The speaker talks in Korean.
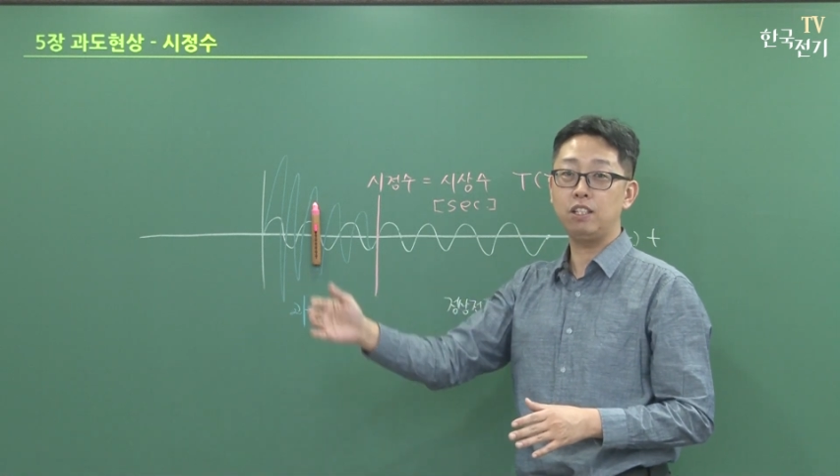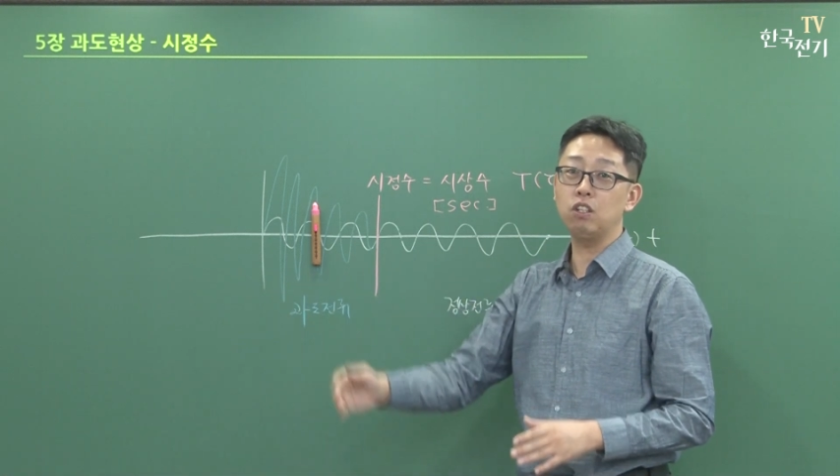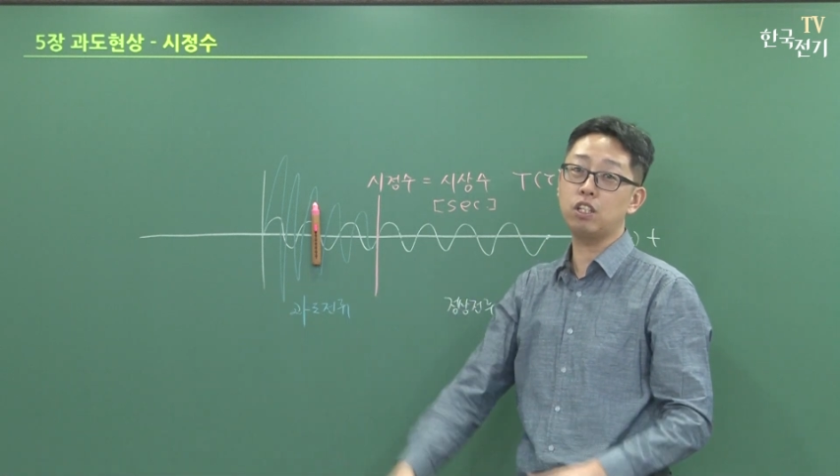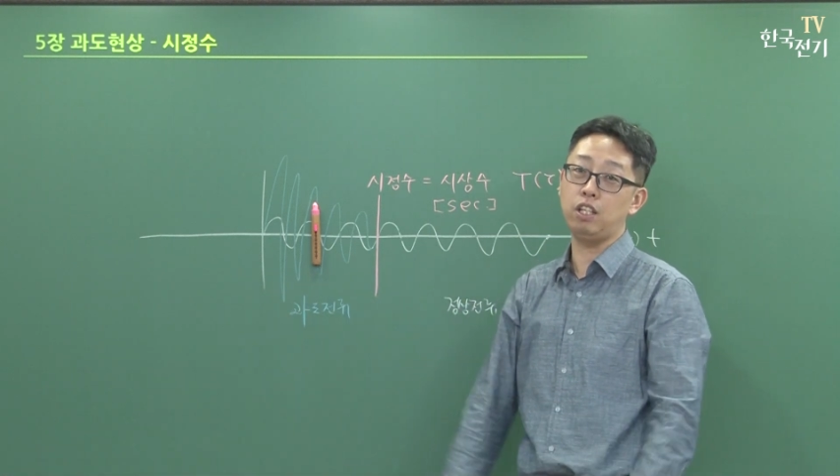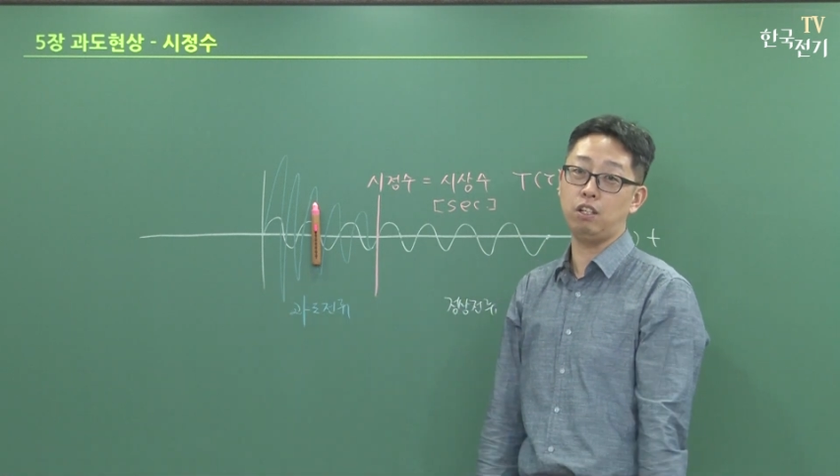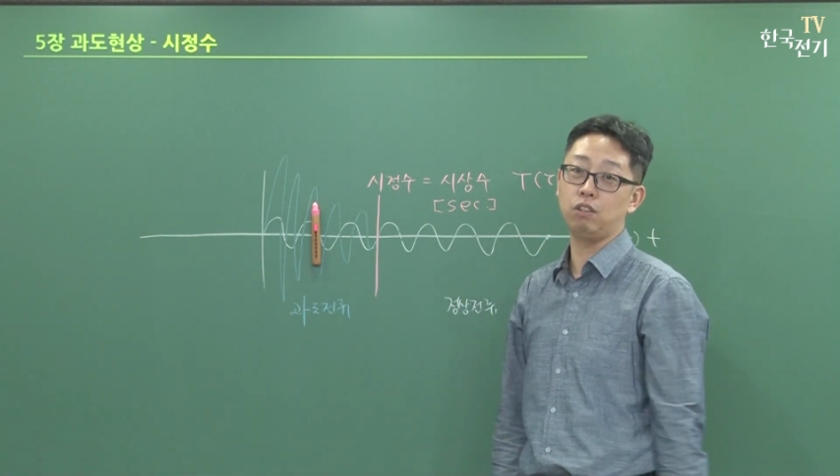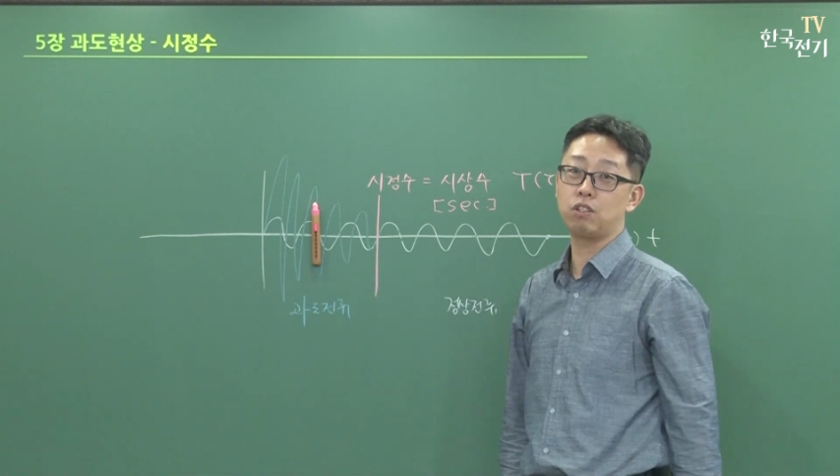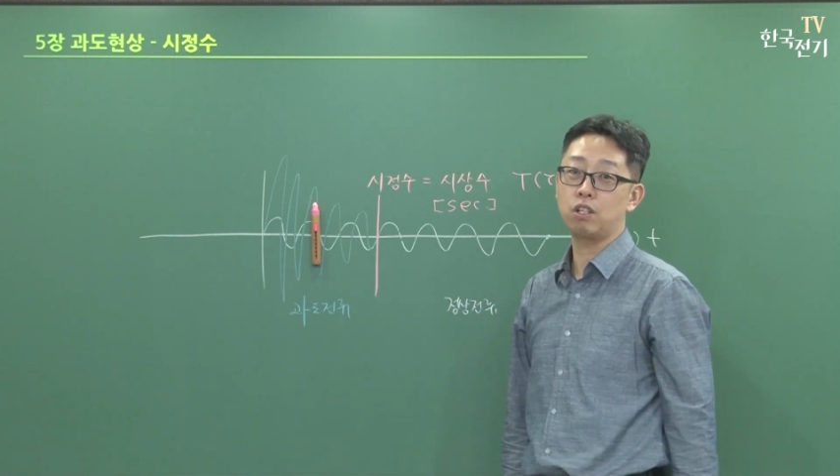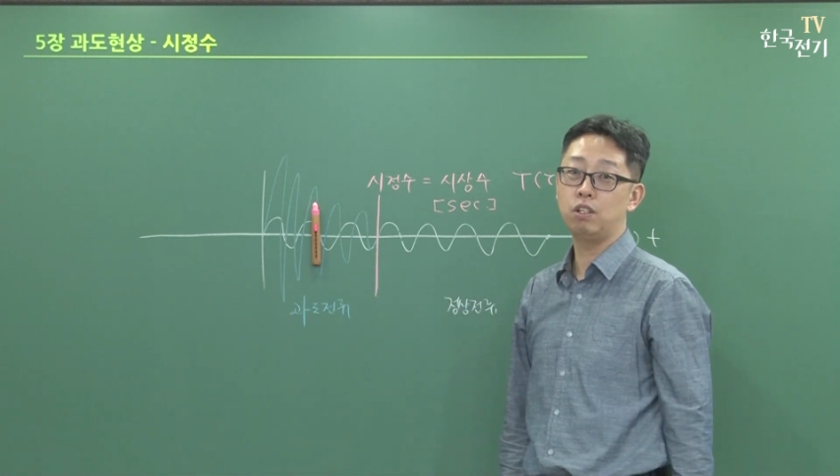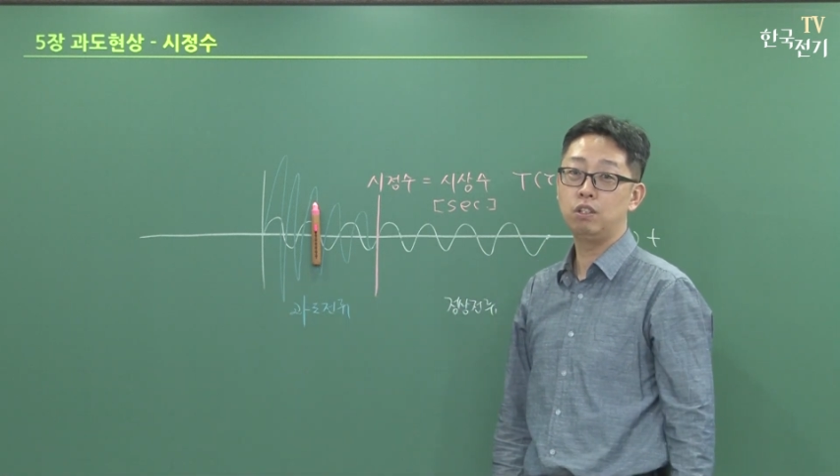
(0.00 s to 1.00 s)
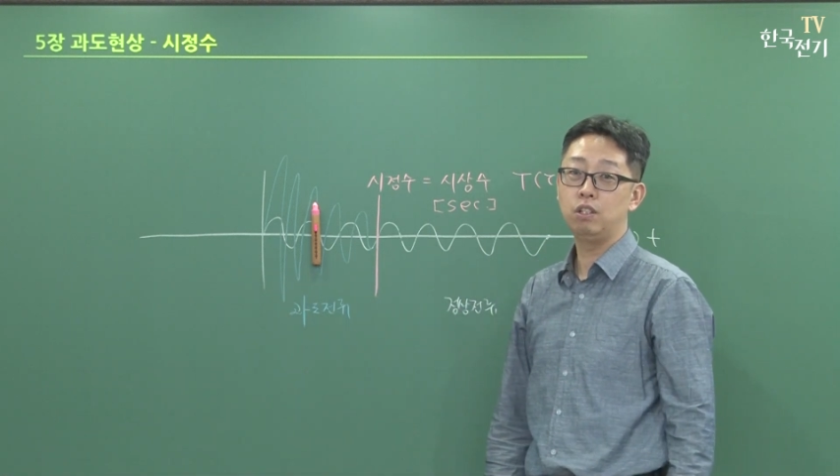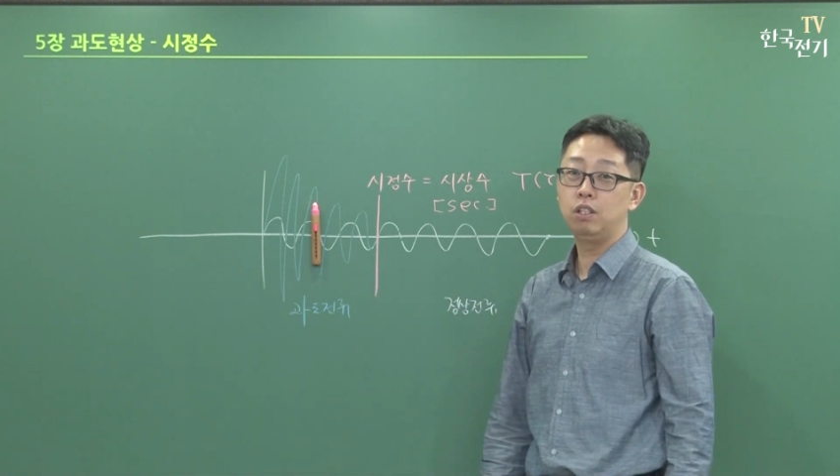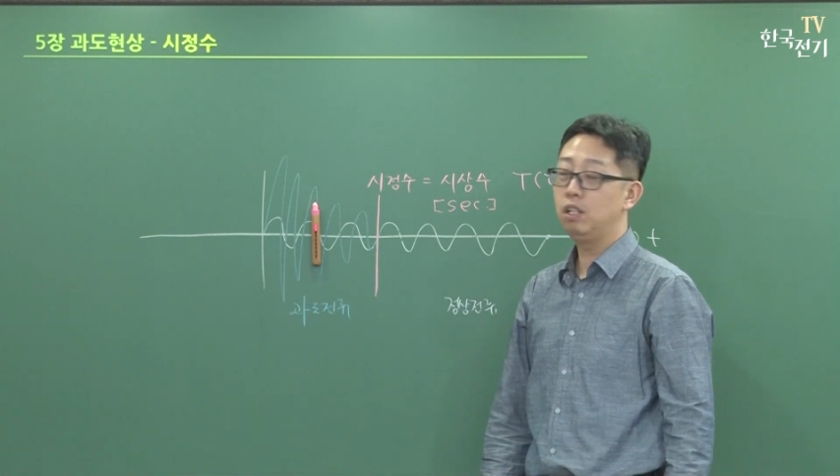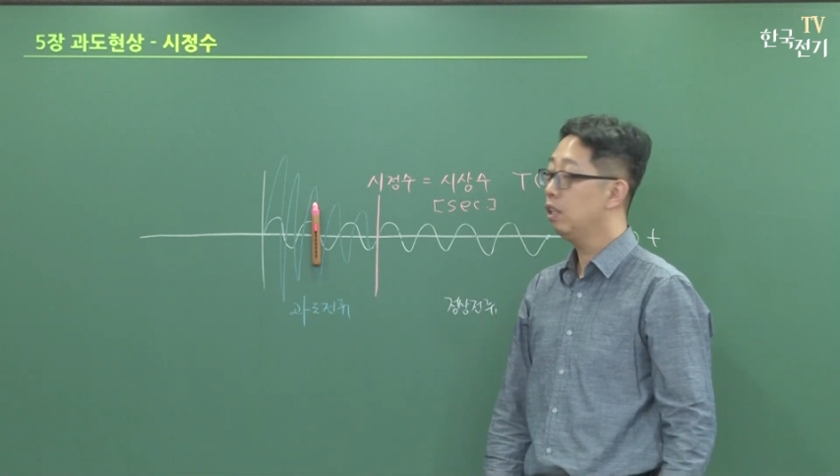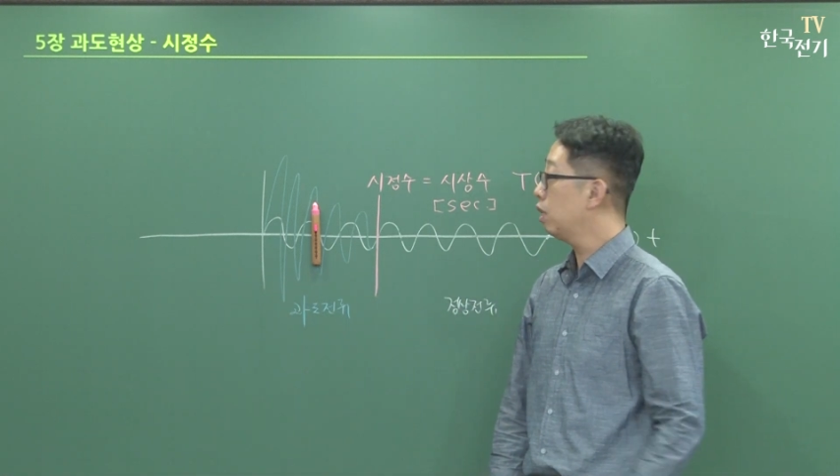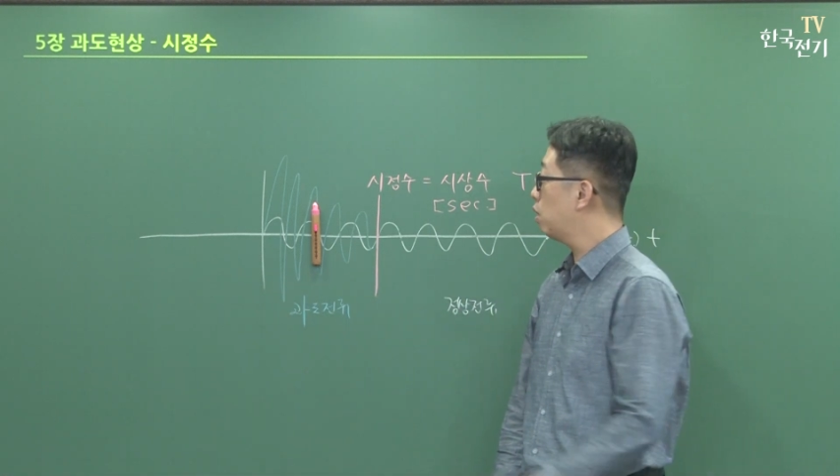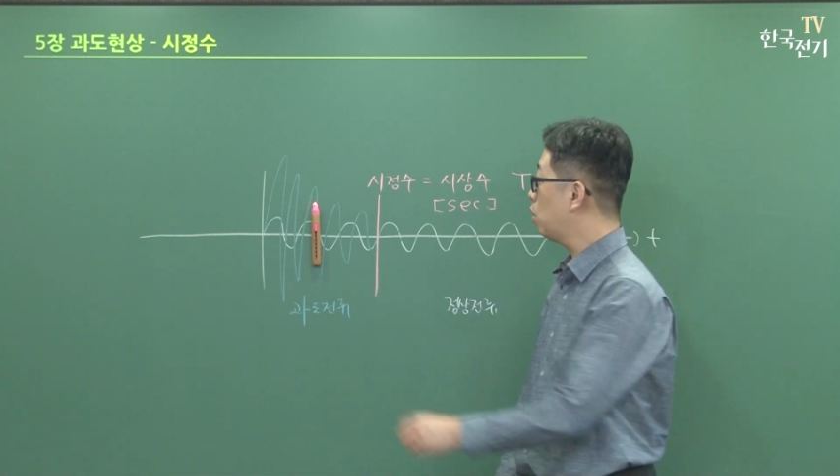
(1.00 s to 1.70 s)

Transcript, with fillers: 이렇게 되는 거죠. 그래서